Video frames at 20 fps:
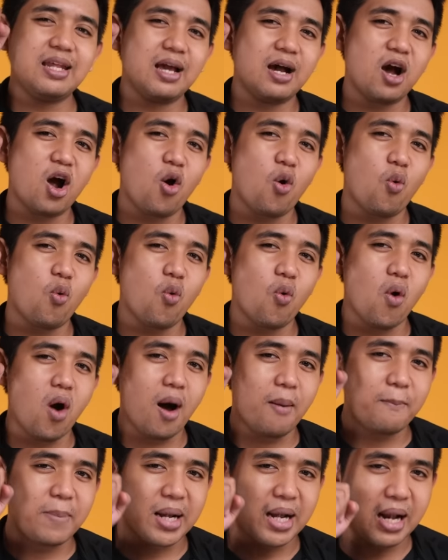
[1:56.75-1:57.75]
yang gue
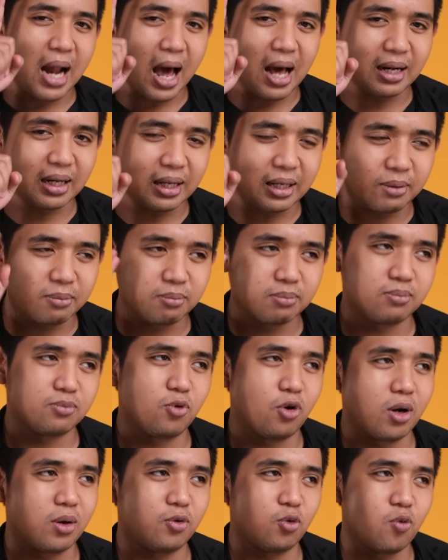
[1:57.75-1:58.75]
menarik
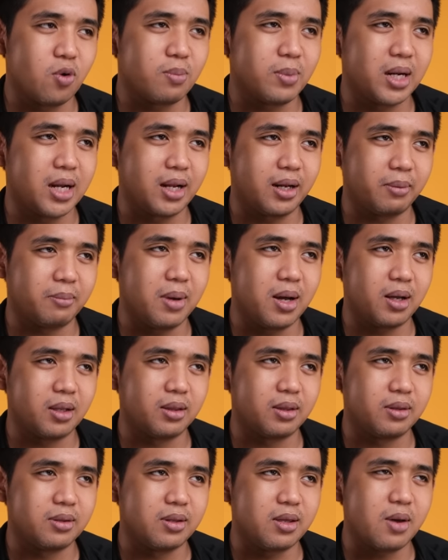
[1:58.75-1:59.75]
bukan gue menarik banget,
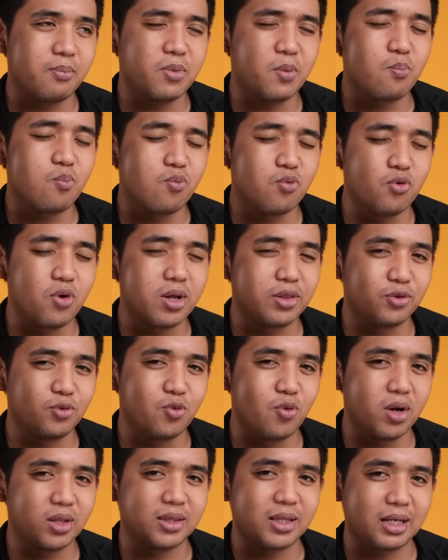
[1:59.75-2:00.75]
yang membuat
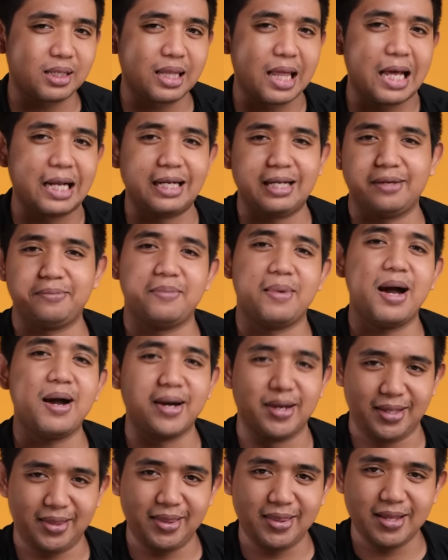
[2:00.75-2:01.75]
gue tertarik
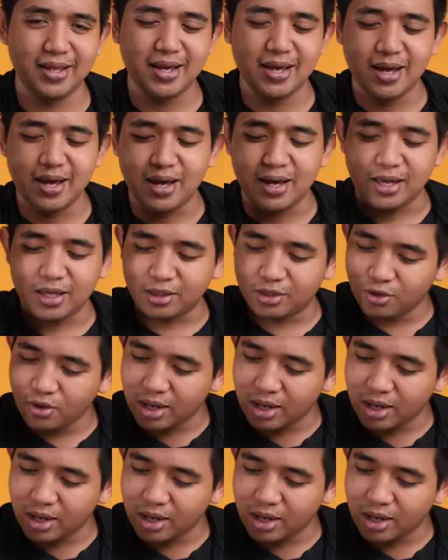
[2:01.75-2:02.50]
banget itu